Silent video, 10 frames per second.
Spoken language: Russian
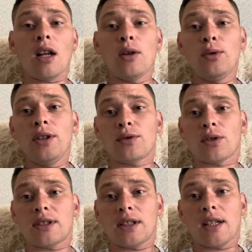люди в
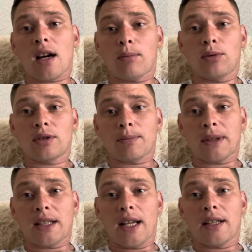соцсетях будут
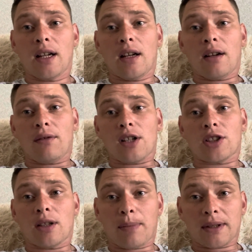смотреть
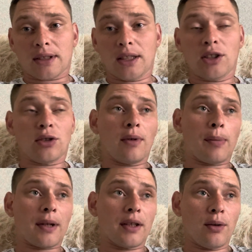ваши посты, что вы
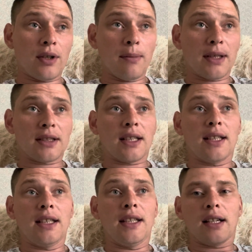продаете место
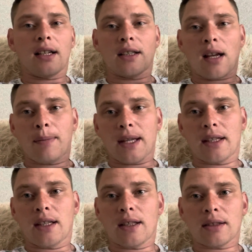и ехать
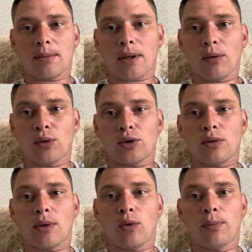опять-таки на заправку,
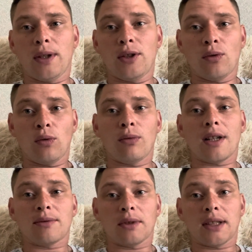чтобы купить у
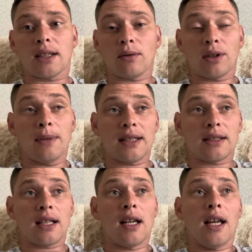вас вот это вот
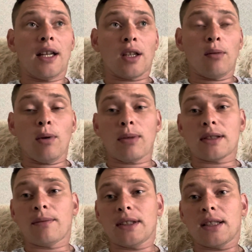место. Таким
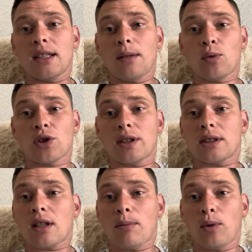образом, вы за день можете
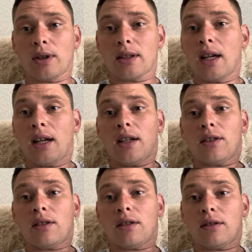заработать
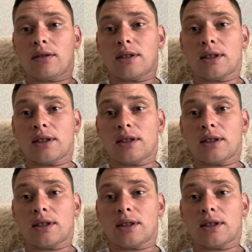600